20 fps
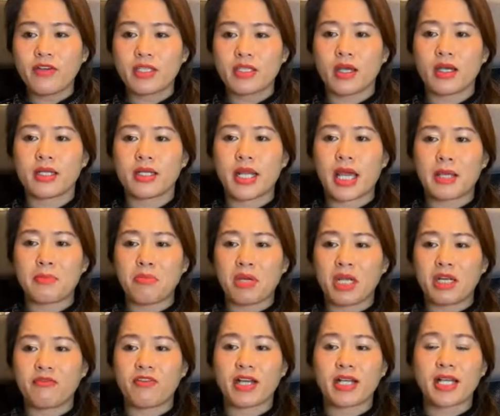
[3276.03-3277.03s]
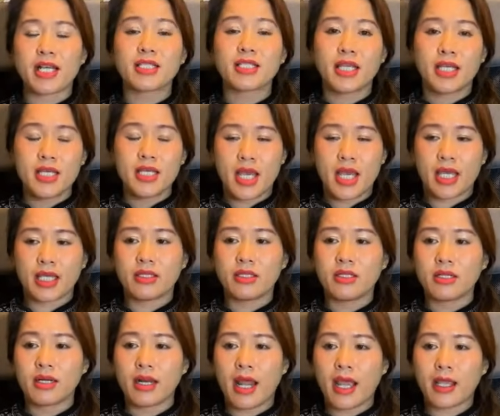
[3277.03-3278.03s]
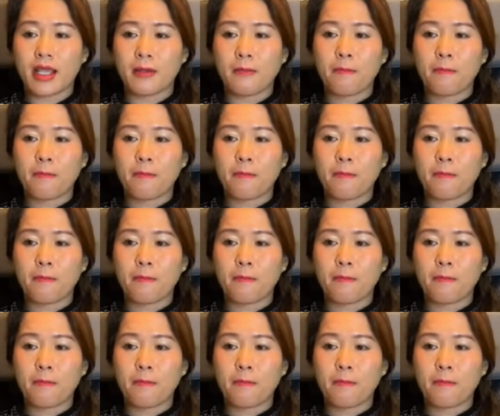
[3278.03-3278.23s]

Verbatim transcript: thời đại mình và các thế hệ tương lai